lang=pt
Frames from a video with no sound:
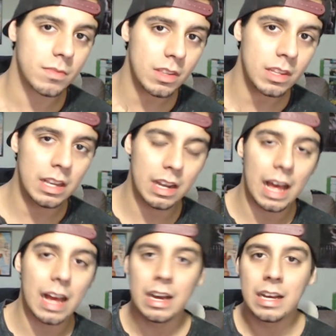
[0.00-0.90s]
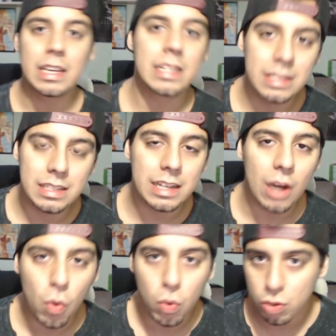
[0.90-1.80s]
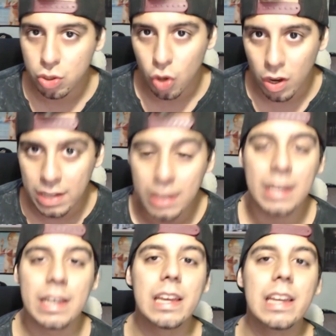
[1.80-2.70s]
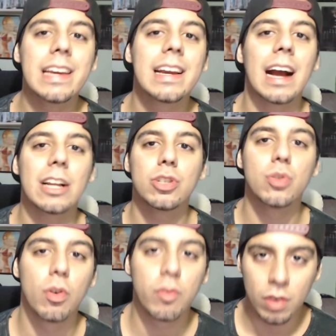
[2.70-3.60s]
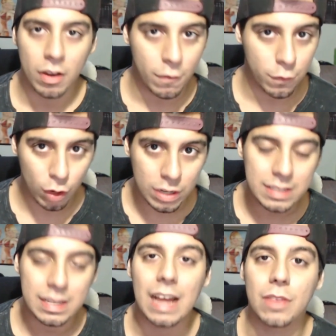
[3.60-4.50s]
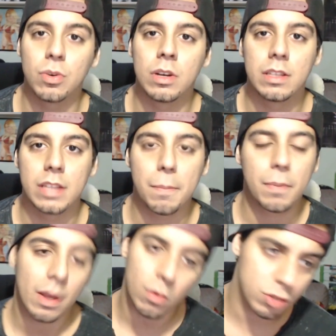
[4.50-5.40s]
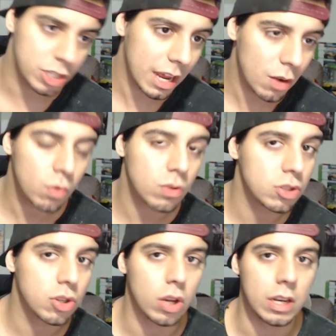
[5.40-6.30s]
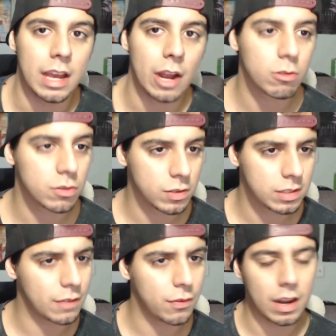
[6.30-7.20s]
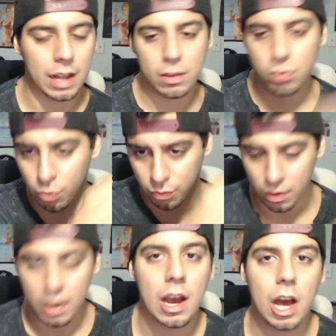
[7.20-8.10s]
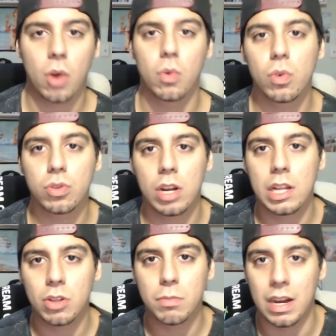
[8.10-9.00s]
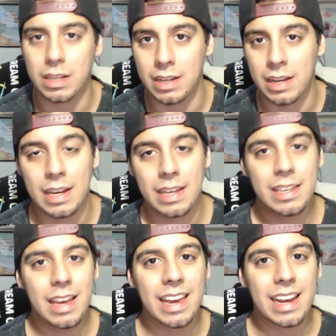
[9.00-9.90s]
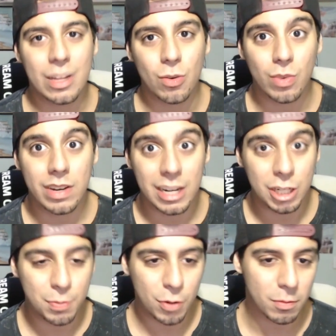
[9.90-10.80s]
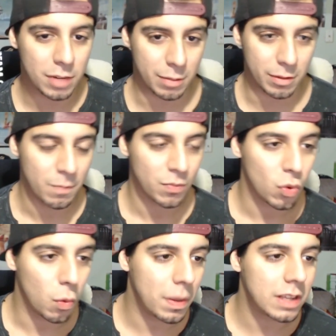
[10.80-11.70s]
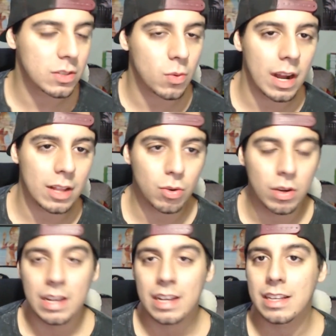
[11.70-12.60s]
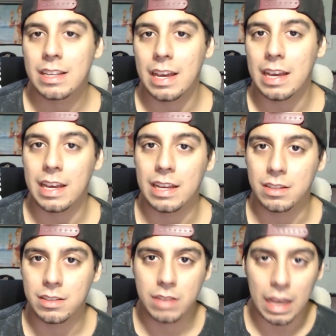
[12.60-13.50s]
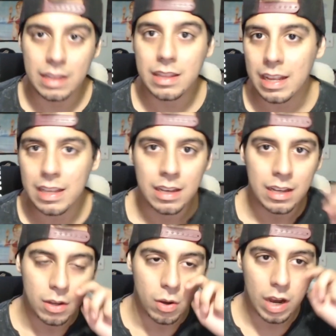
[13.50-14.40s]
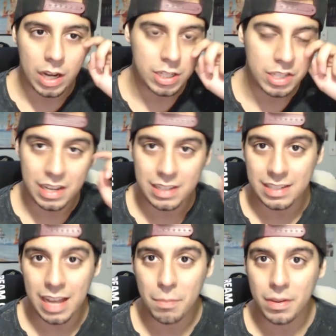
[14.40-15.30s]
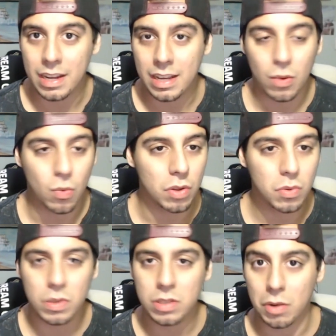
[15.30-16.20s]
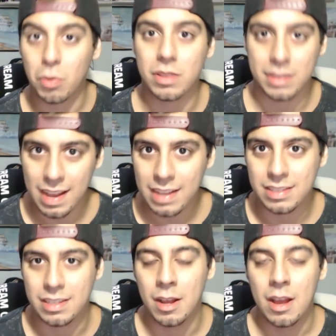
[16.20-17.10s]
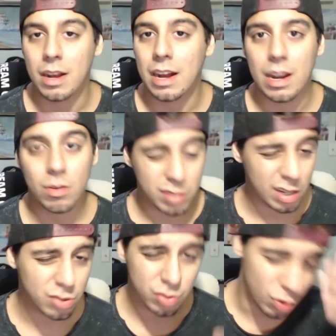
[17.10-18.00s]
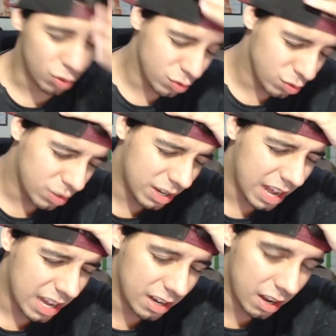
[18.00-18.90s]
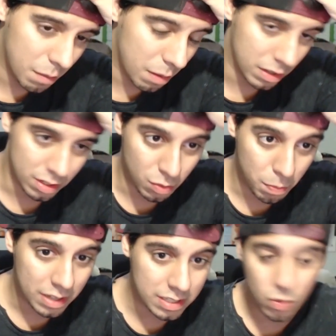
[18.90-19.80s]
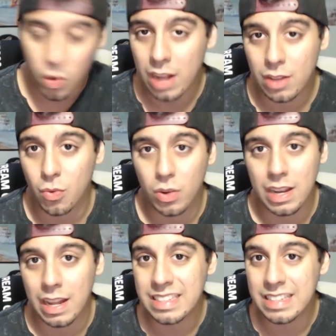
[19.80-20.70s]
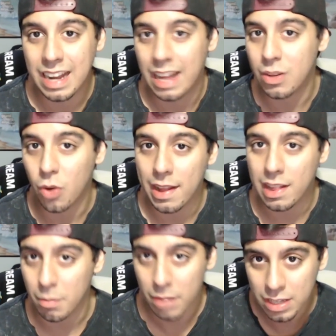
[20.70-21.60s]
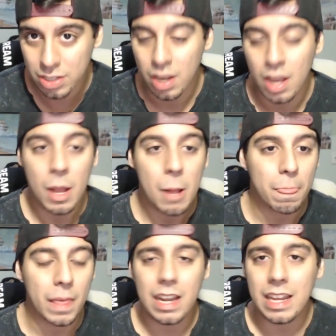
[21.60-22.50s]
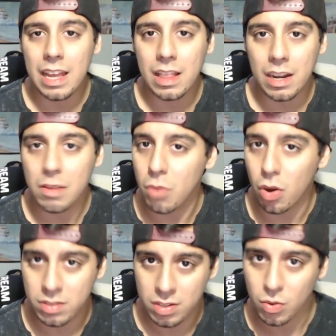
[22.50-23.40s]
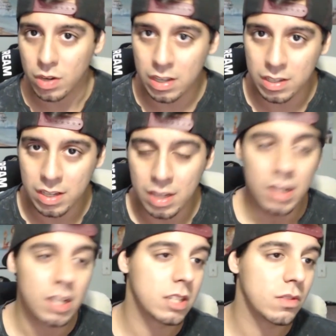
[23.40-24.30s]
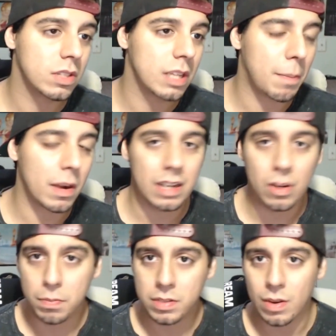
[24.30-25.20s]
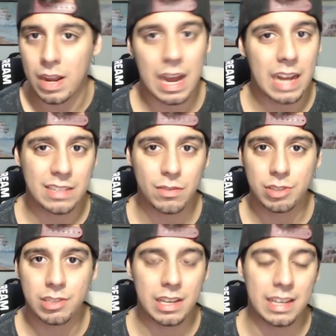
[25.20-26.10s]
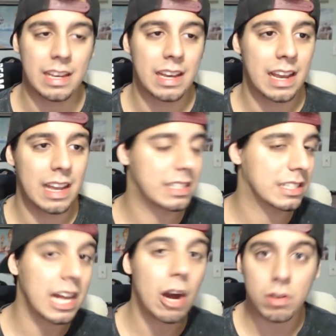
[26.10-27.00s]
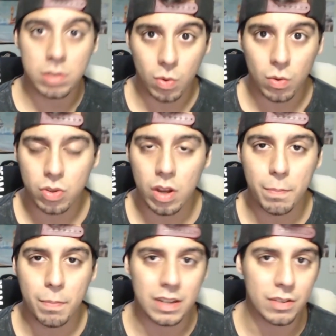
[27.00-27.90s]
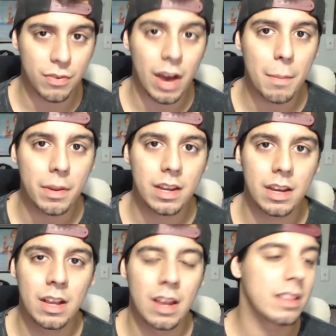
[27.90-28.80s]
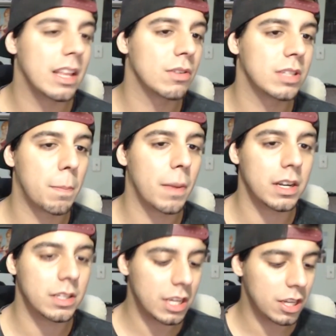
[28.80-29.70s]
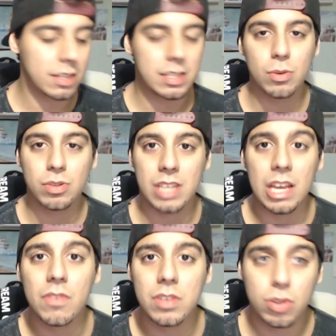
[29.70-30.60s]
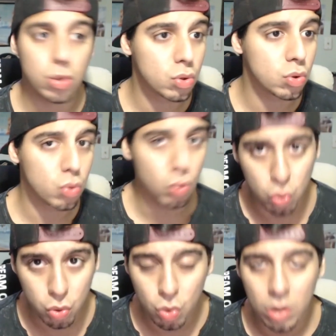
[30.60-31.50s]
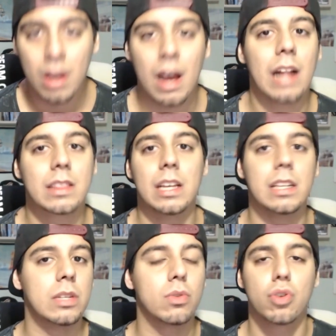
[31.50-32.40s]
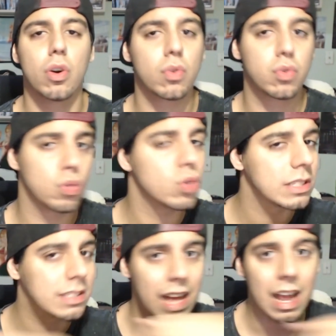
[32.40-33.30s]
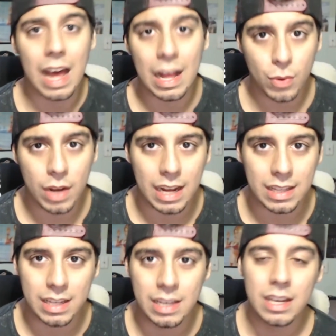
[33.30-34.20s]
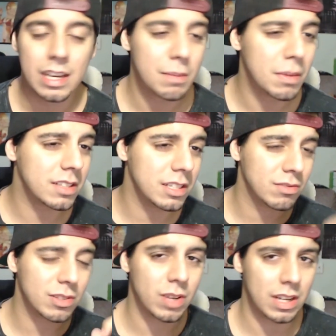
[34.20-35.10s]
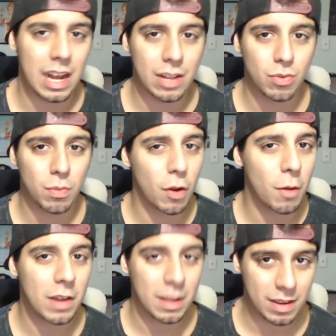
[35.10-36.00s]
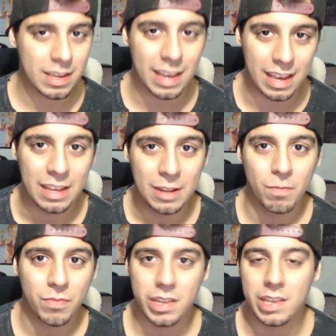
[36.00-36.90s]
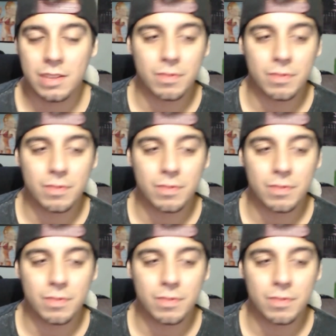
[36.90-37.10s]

Ir lá, desligar o console e ligar de novo, forçado, né? Porque congela o console. É como se você foi lá e tuf, arrancou o console da tomada. E aí que tem o um grande problema. O PS4, é, quem tem, eu acho que já sabe, né? Que quando isso acontece, cara, é um transtorno do caramba, mano. O PS4, quando ele é desligado incorretamente, ele entra em modo de segurança. Se você apertar em opção errada, você restaura seu console para de fábrica. Daí você perde desde seus saves, tudo, até seus jogos, tudo instalado no HD. E, mano, vocês não estão ligados no problema que é, né?